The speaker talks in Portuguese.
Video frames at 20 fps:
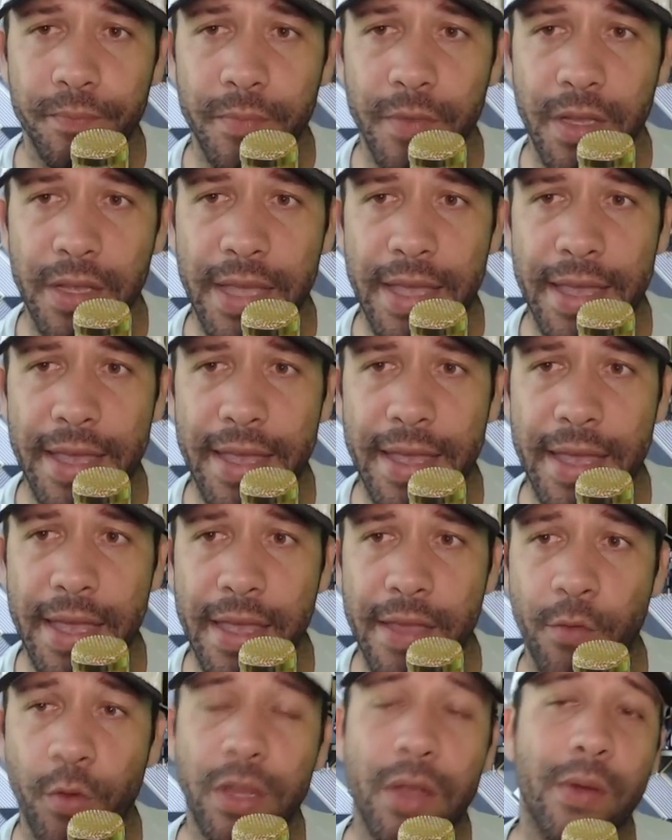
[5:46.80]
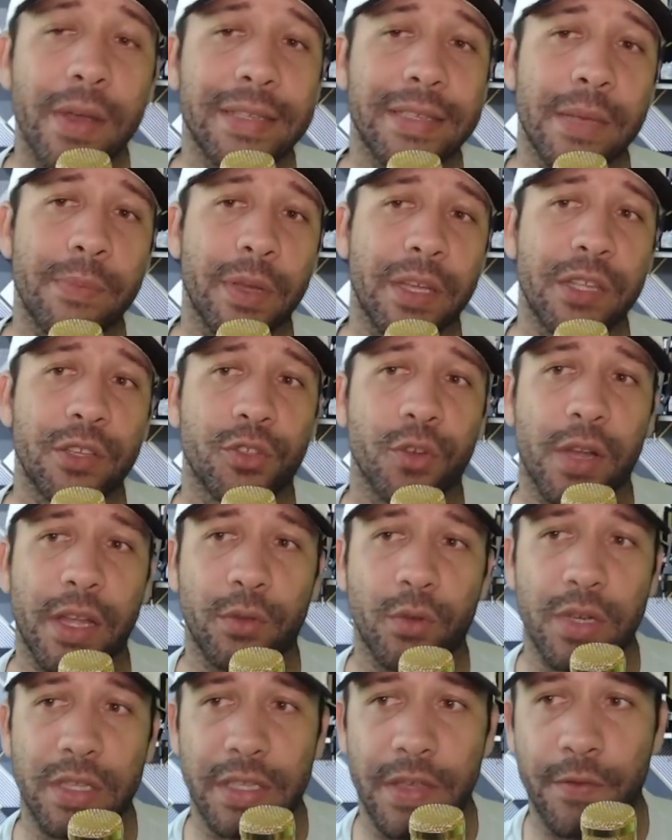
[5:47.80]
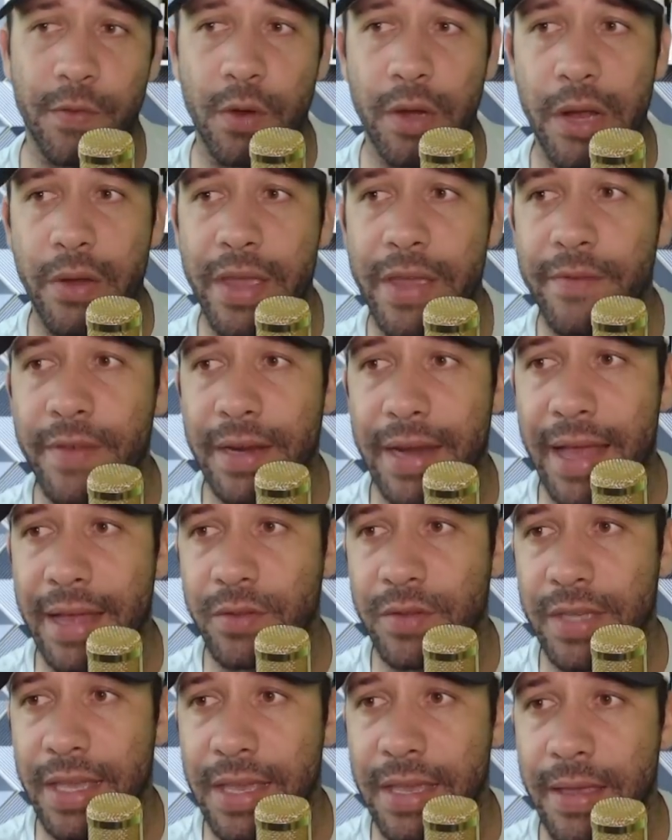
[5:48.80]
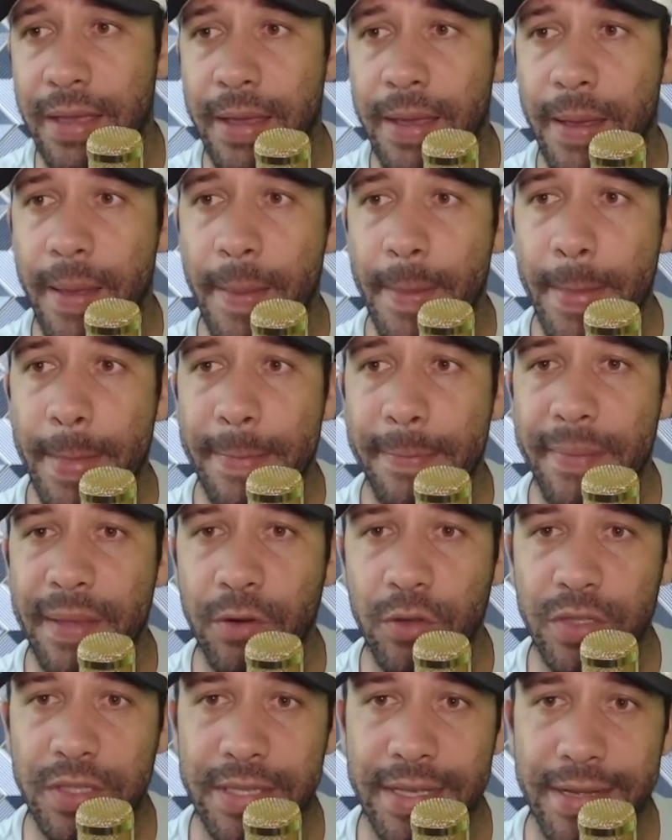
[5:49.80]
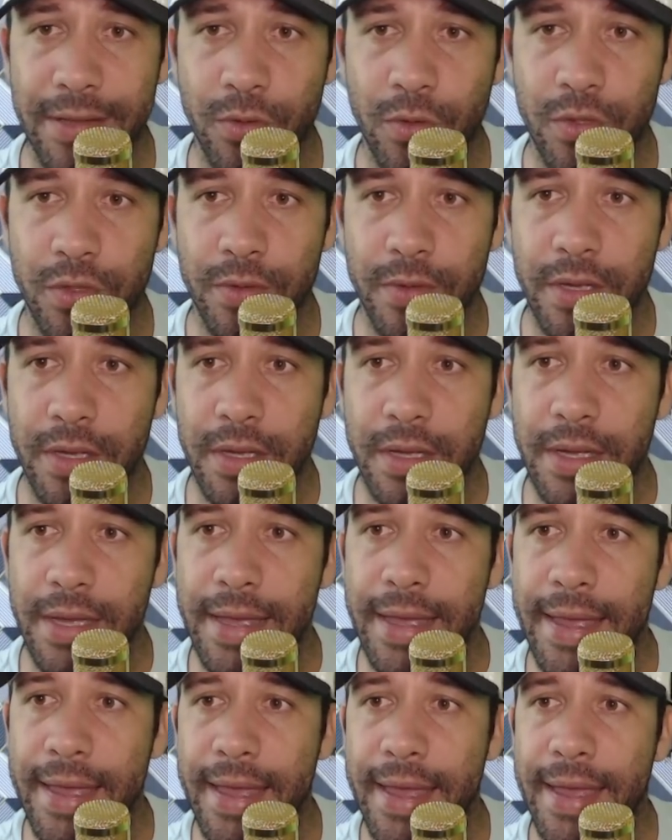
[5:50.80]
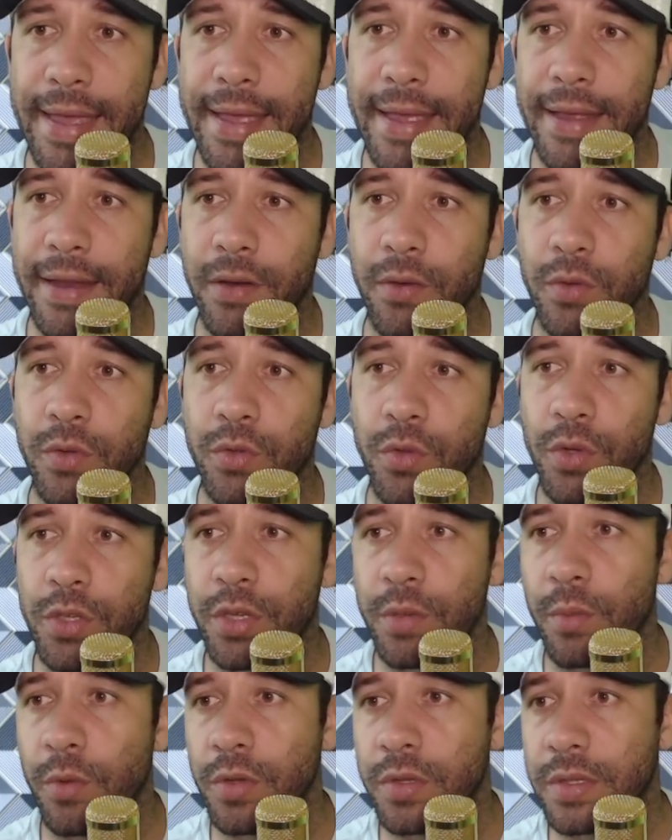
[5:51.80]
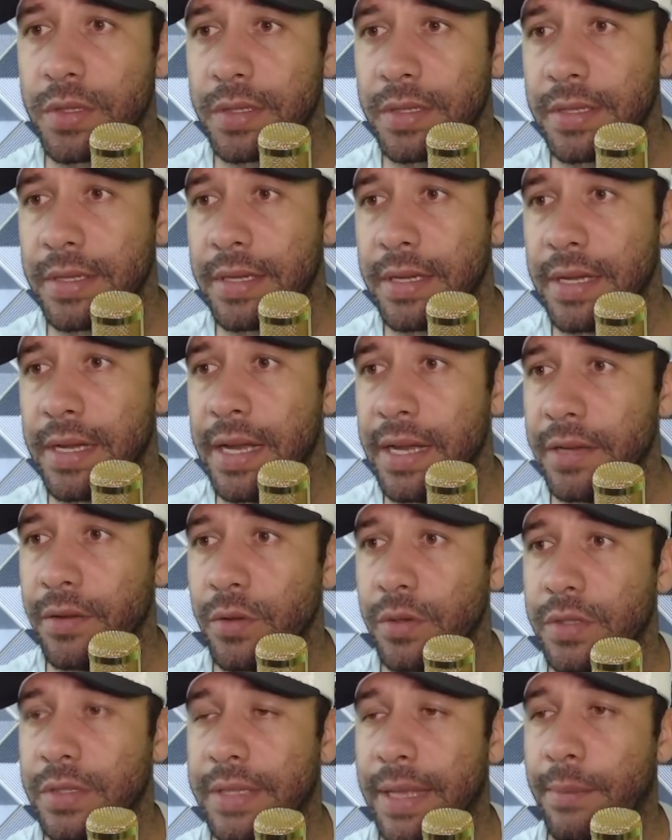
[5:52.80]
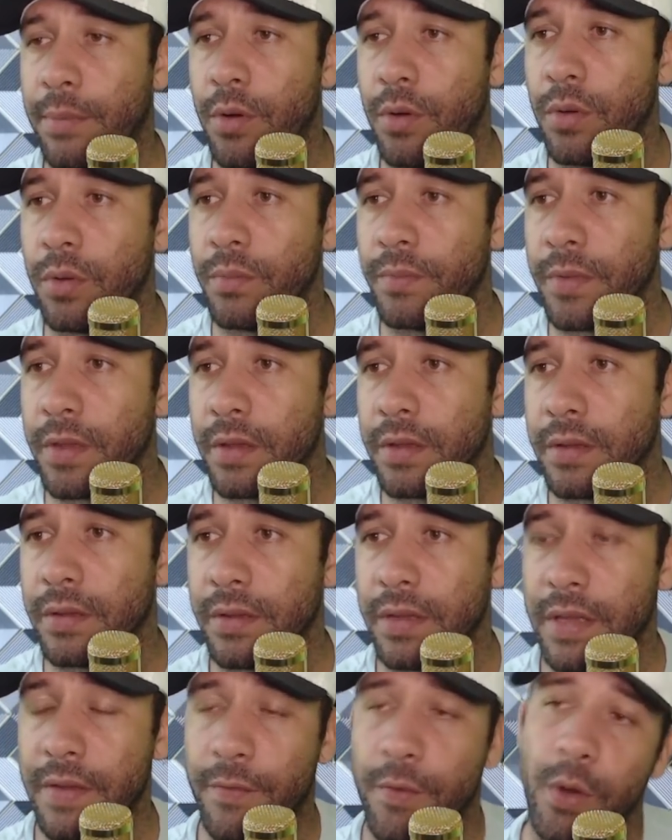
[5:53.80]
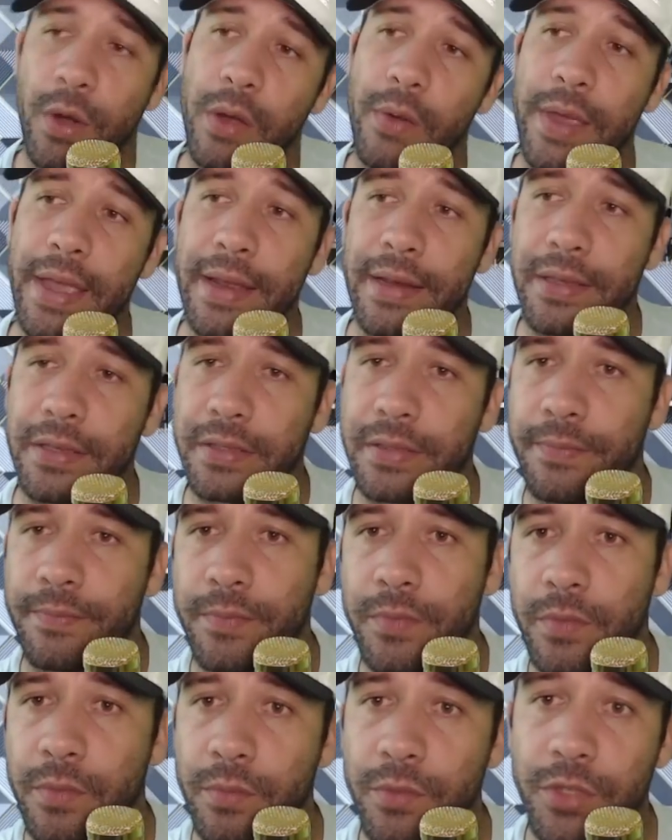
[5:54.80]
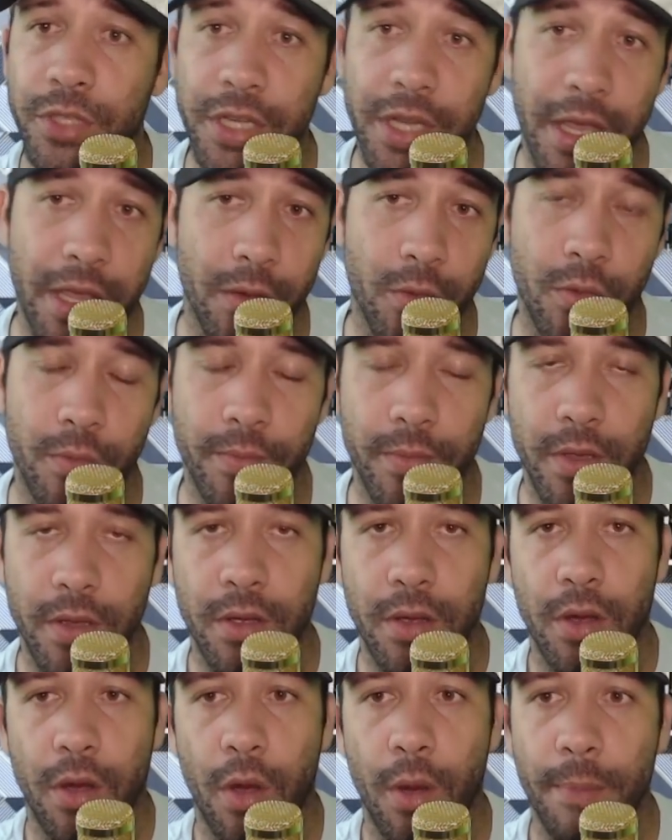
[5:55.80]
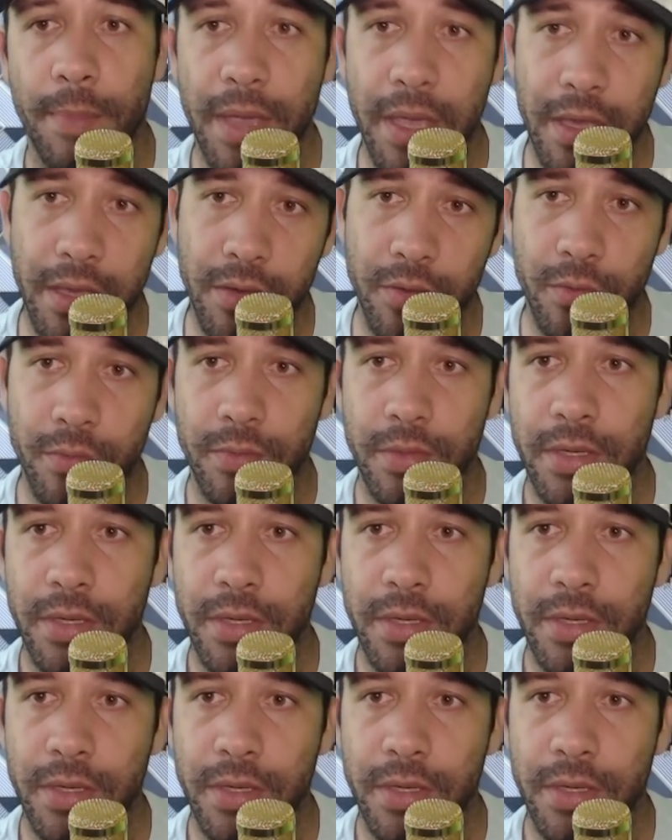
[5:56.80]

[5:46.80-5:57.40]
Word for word: É, eu vou dar um exemplo aqui de jogadores que foram revelados aí pelo Santos é, nos últimos anos, tá bom? E foram eles: Diego, Robinho,